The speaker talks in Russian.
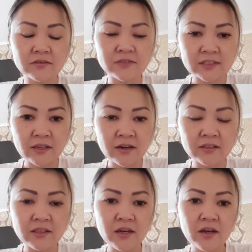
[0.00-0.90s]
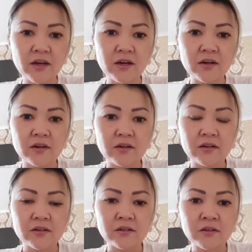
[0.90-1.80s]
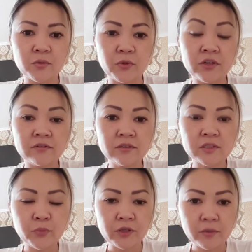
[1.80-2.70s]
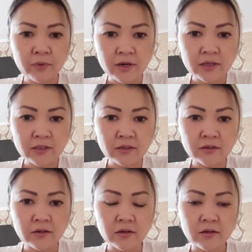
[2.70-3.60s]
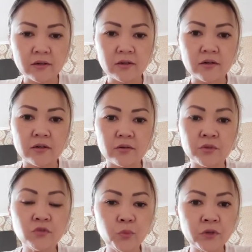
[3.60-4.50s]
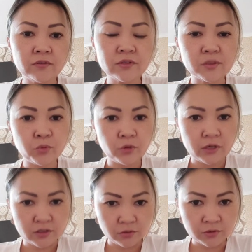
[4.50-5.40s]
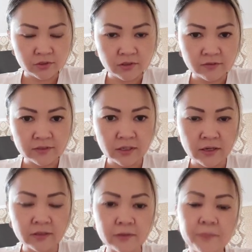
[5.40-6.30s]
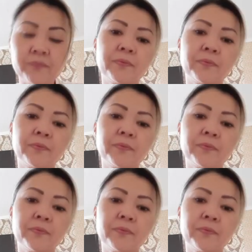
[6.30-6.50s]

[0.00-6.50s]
взгляд, появилось понимание, у него появился более осознанный взгляд –